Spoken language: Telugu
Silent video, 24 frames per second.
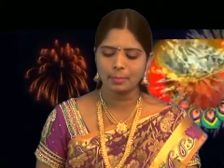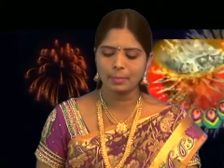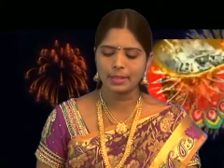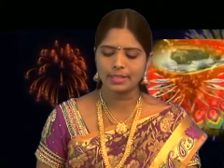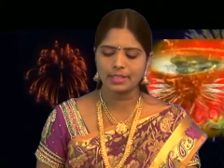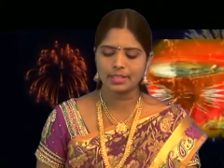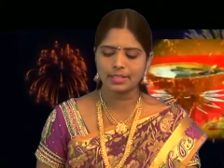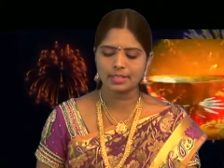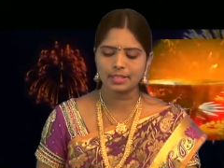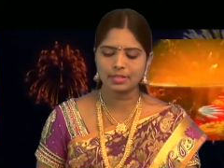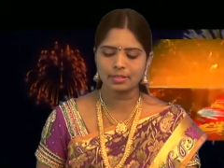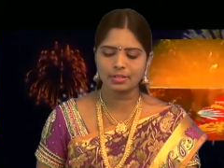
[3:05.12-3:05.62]

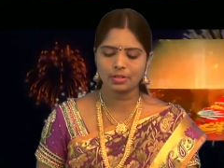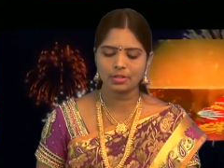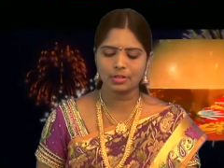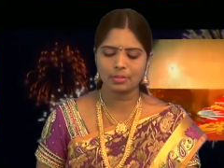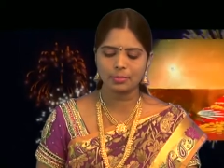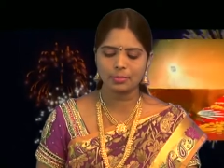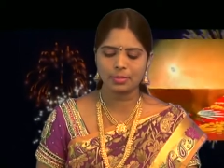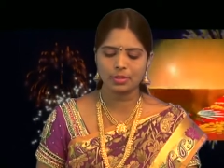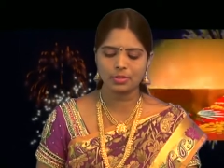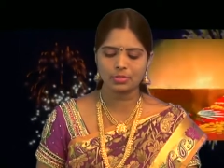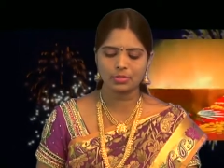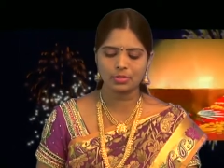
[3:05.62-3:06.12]
పెద్ద
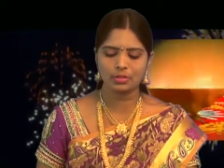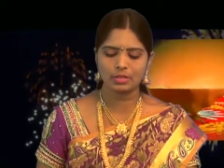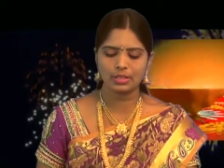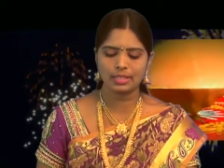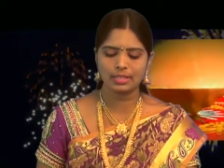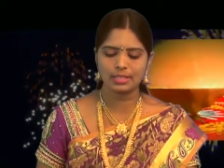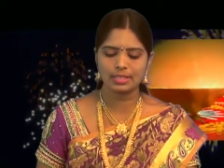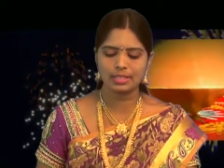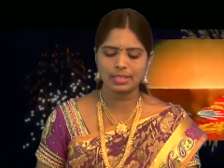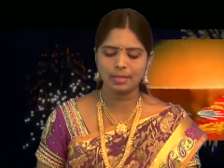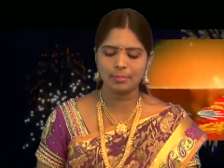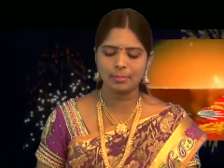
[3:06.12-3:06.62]
సంఖ్యలో భక్తులు
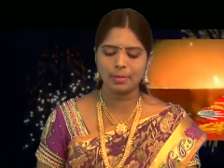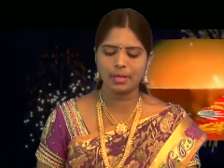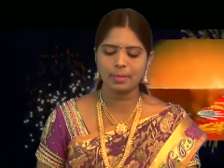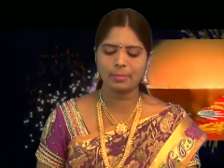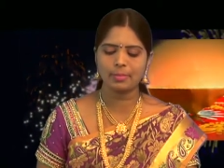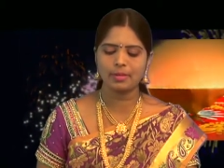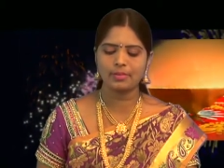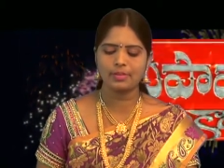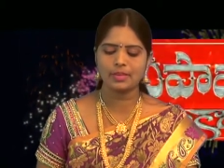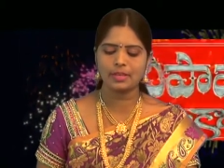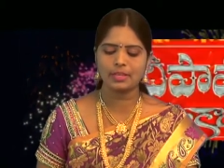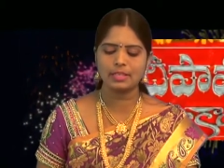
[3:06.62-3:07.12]
హాజరై
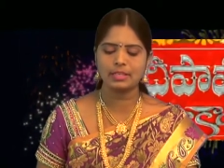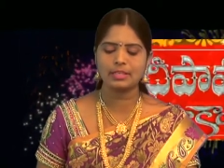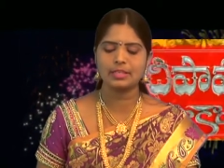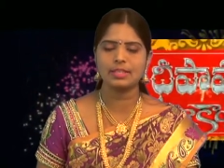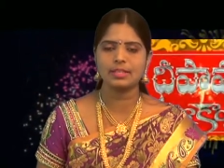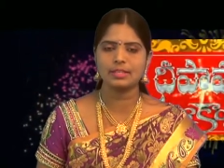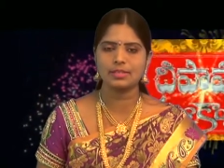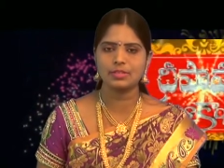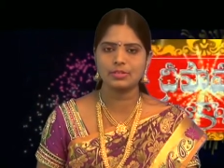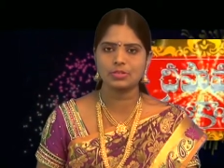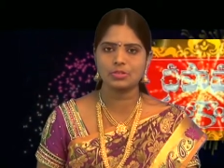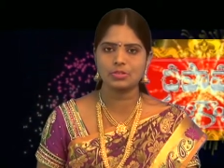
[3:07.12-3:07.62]
బాబావారిని
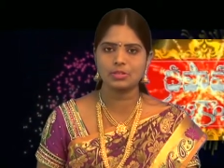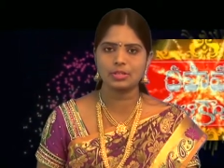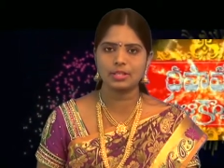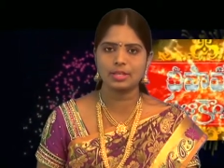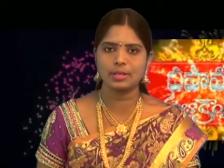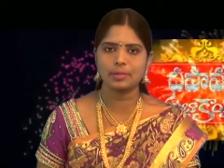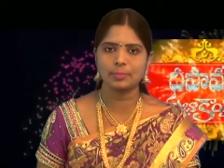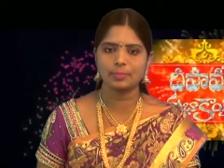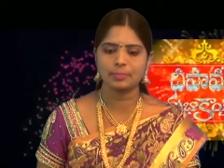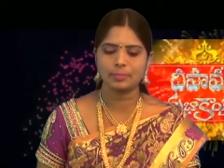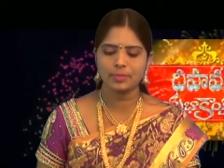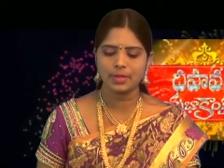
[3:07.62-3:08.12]

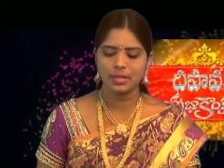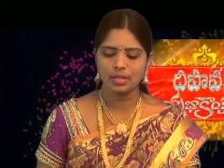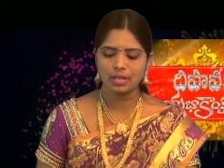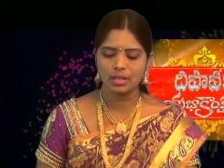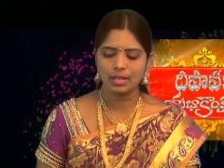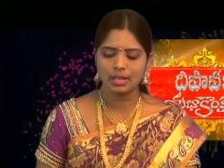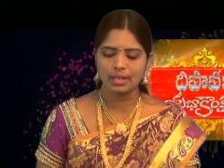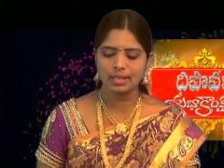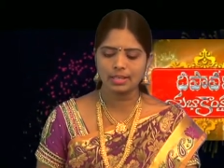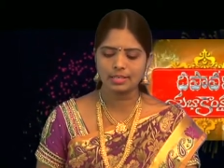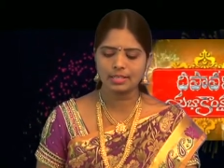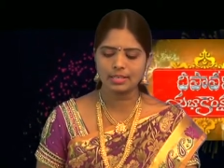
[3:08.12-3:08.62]
దర్శించుకున్నారు
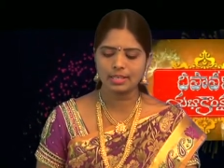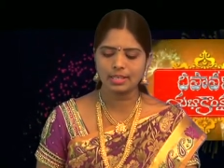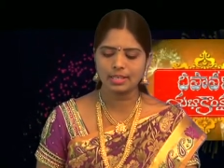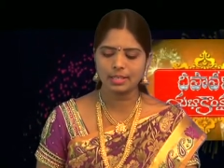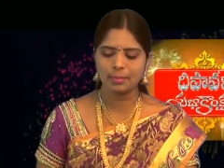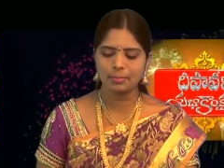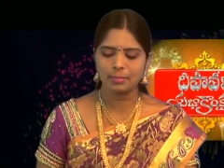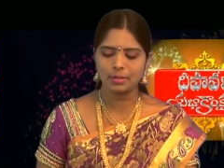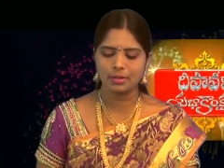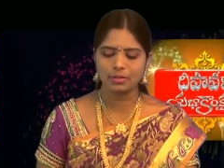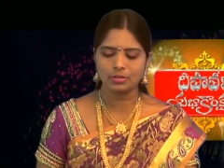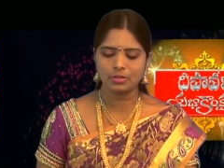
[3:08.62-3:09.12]

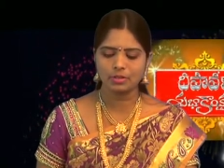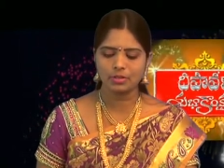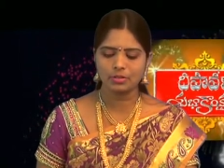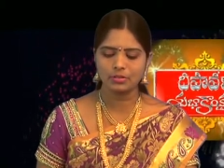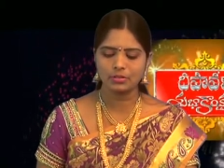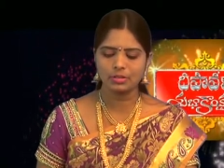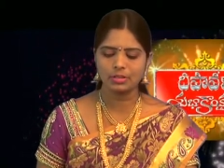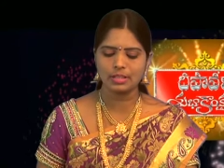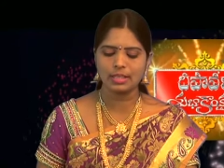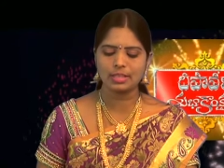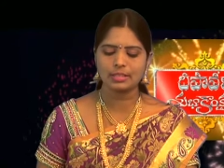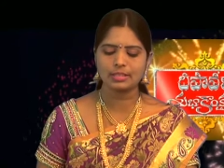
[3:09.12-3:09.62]
హాజరైన
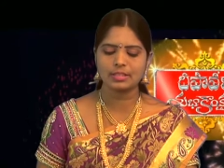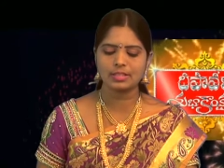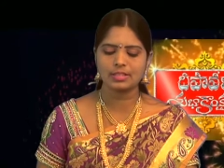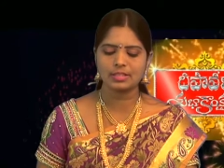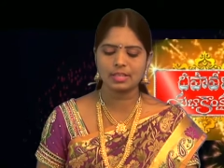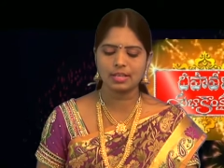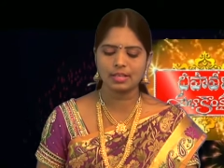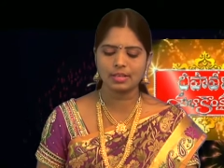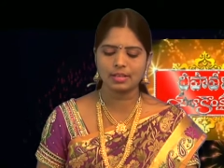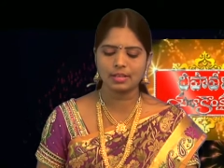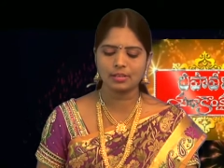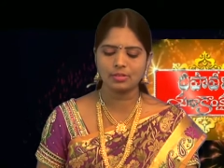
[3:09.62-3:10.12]
భక్తులకు దాత
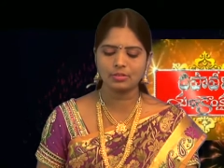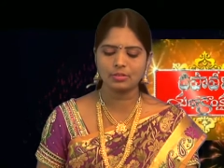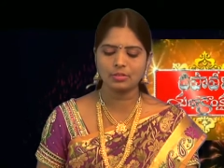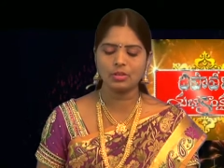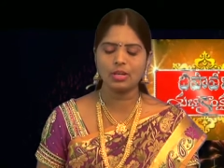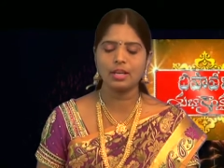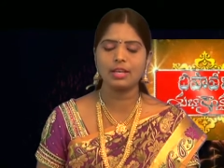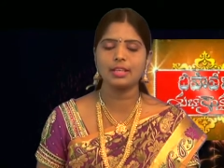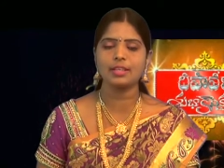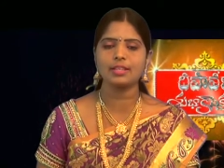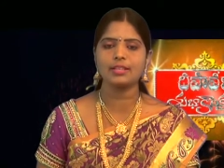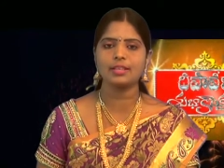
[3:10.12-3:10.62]

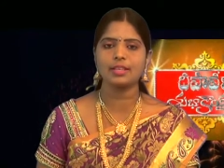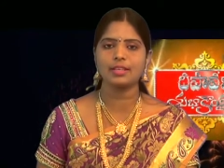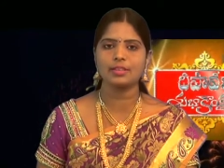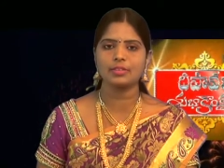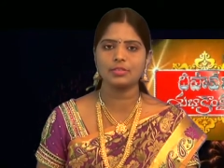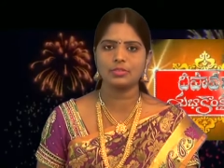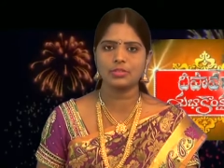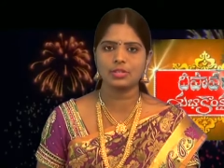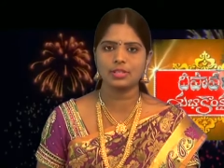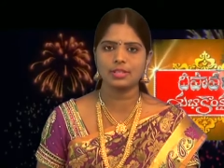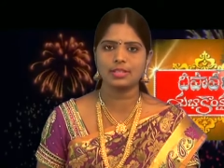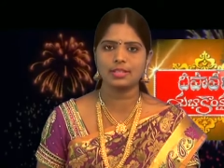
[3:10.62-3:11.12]
సహకారంతో
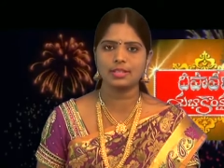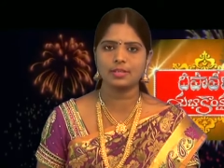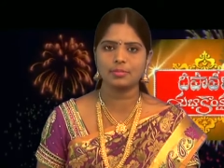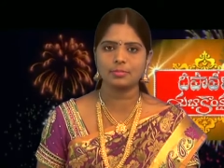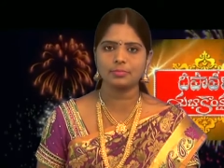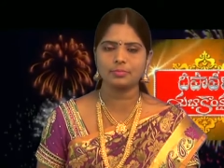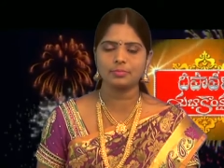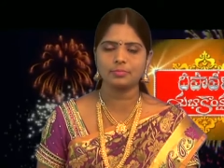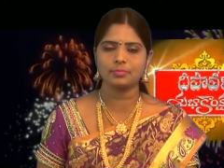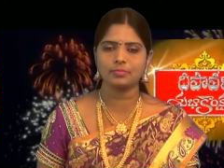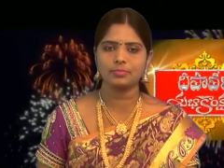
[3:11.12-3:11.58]
అన్నదానం చేశారు